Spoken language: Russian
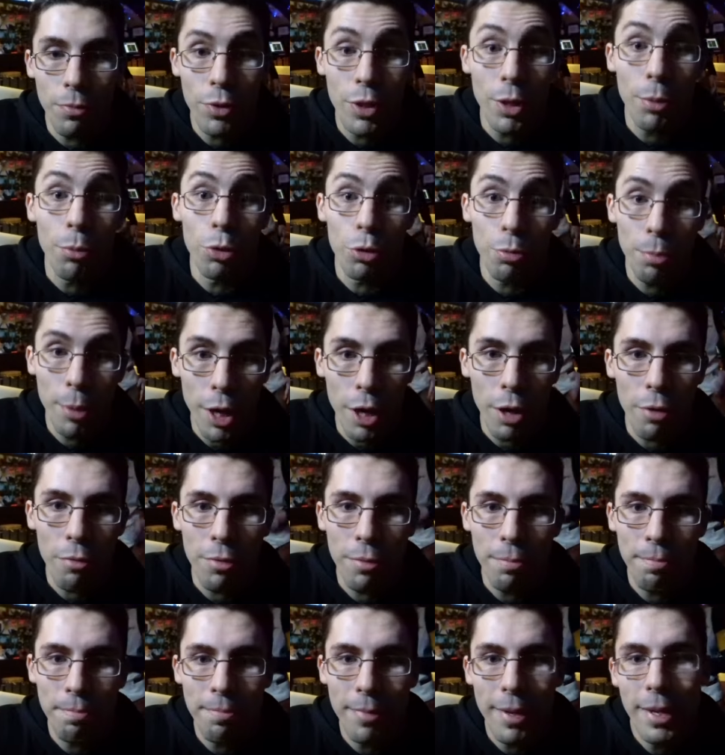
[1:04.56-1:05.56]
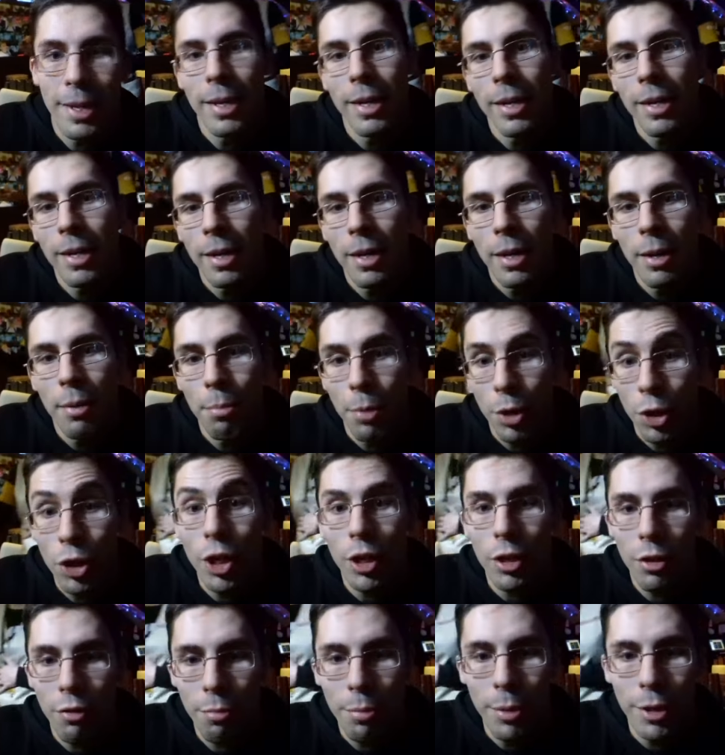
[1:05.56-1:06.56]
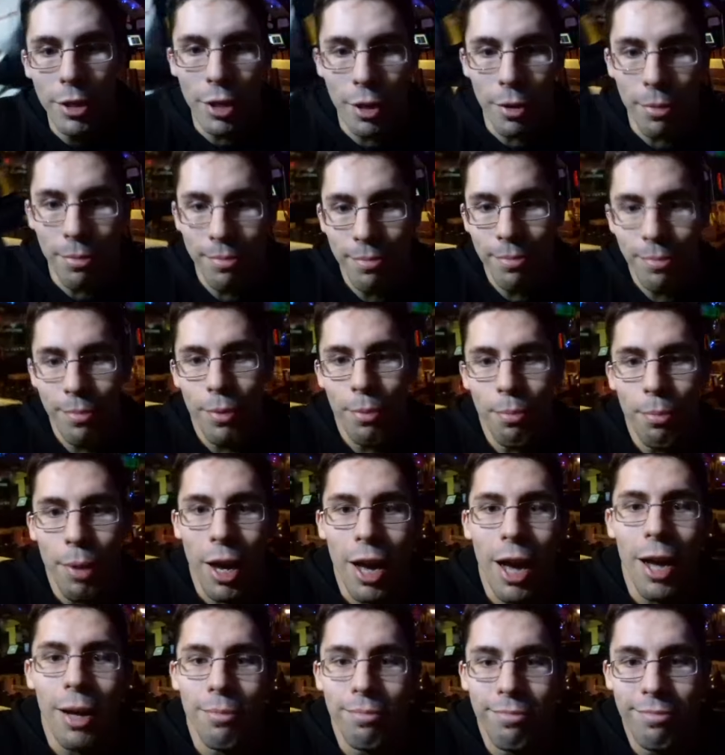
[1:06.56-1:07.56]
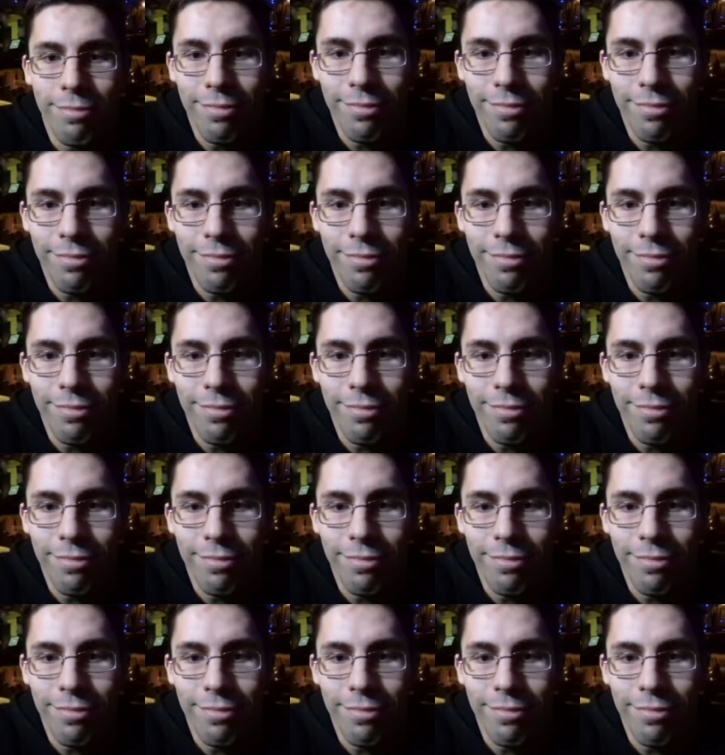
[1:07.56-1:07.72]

всем успехов. Приезжайте в Питер. Пока.